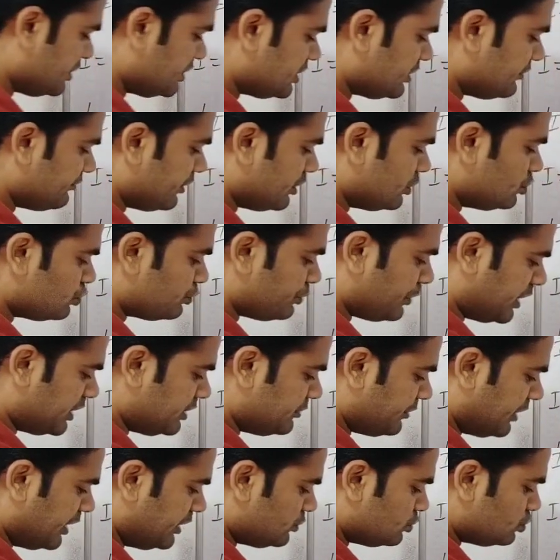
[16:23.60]
बी की वैल्यू
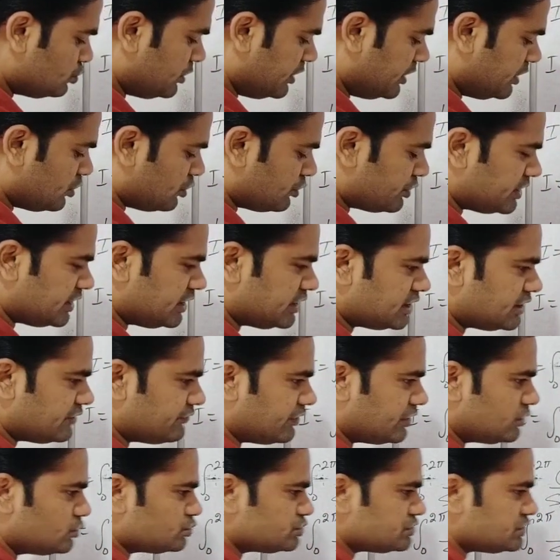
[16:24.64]
पाई बाई टू है और ए की
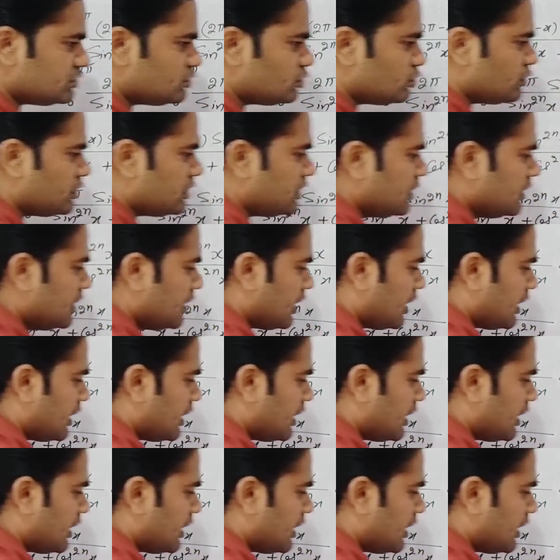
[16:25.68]
वैल्यू जीरो है